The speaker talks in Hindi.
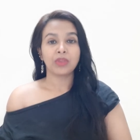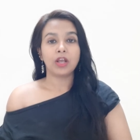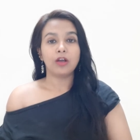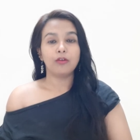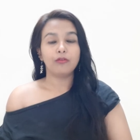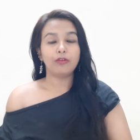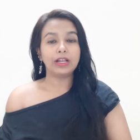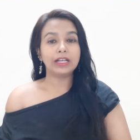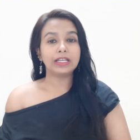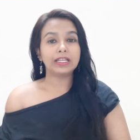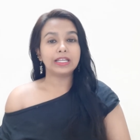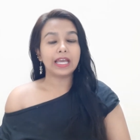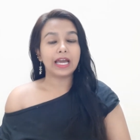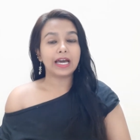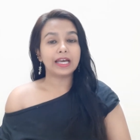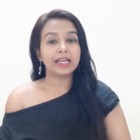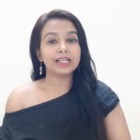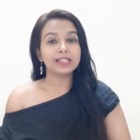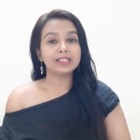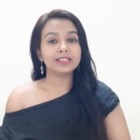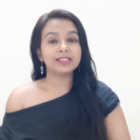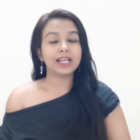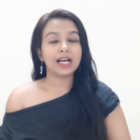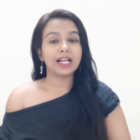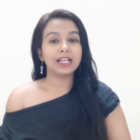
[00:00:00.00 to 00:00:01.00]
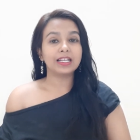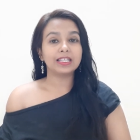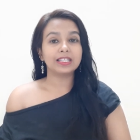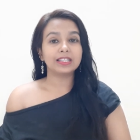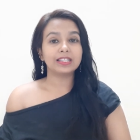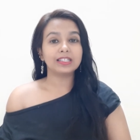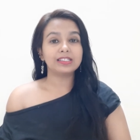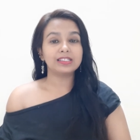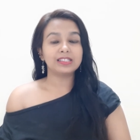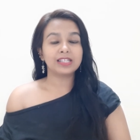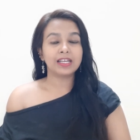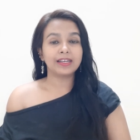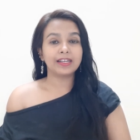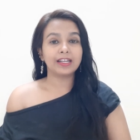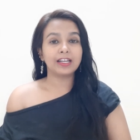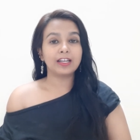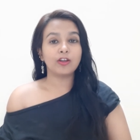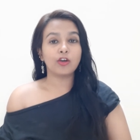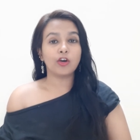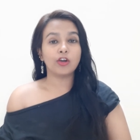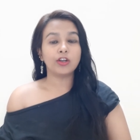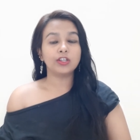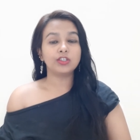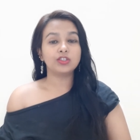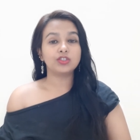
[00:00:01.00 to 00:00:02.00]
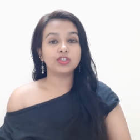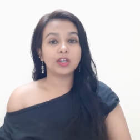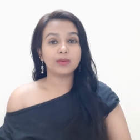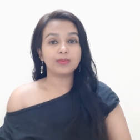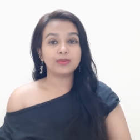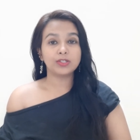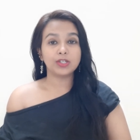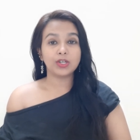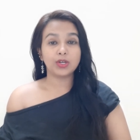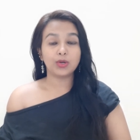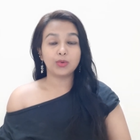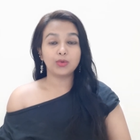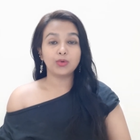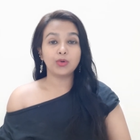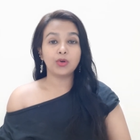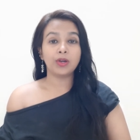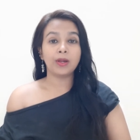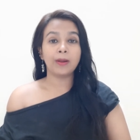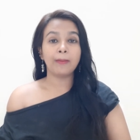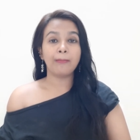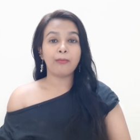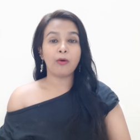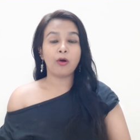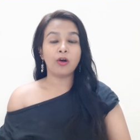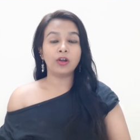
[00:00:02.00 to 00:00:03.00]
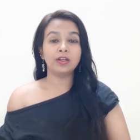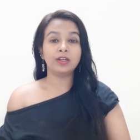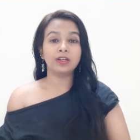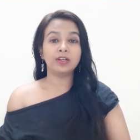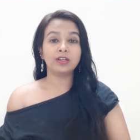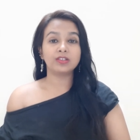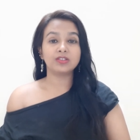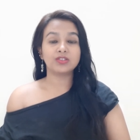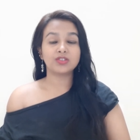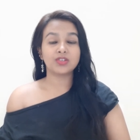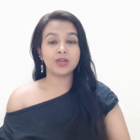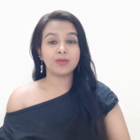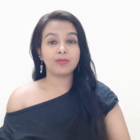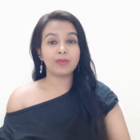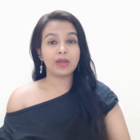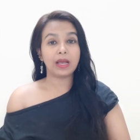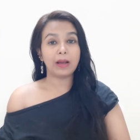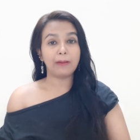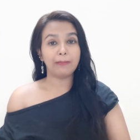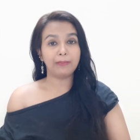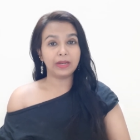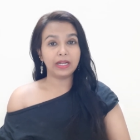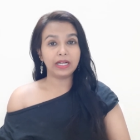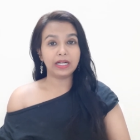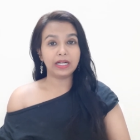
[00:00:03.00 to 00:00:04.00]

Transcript: वेल well, 11 साल की थी सनी लियोनी जब से उन्होंने इंडस्ट्री में अपने